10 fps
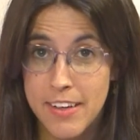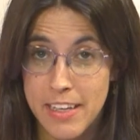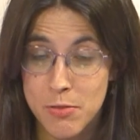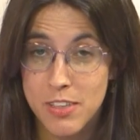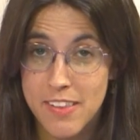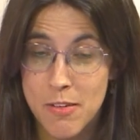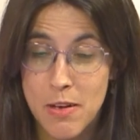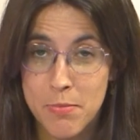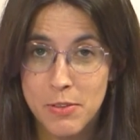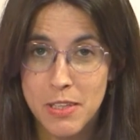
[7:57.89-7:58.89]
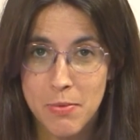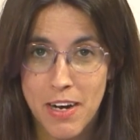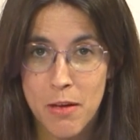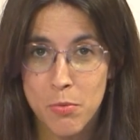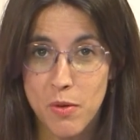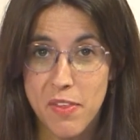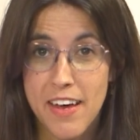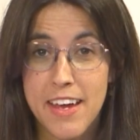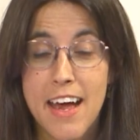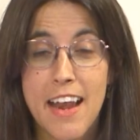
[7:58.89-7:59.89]
Tenemos que hacer una pausa para la
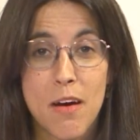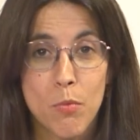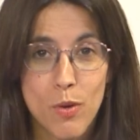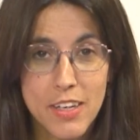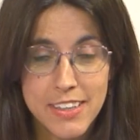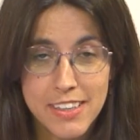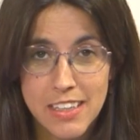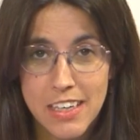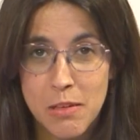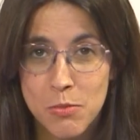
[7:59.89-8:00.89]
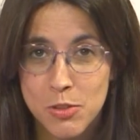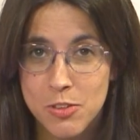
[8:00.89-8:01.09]
publicidad y a la vuelta seguimos